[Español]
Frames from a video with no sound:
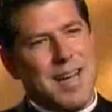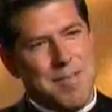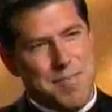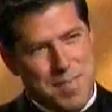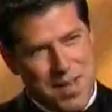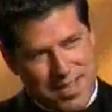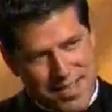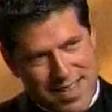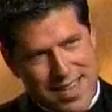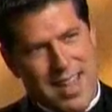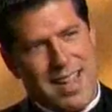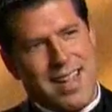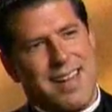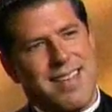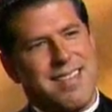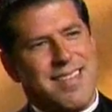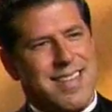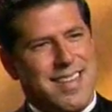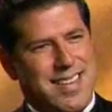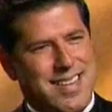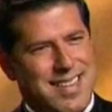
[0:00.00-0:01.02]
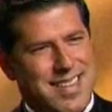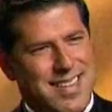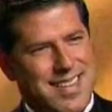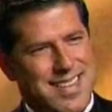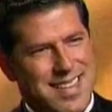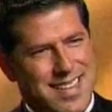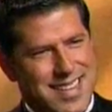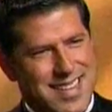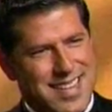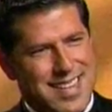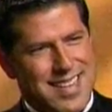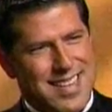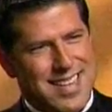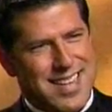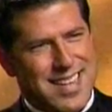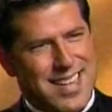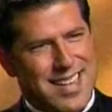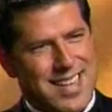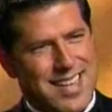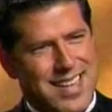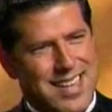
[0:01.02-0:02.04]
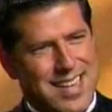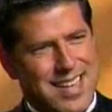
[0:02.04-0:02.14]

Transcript: empieza ya a irse la,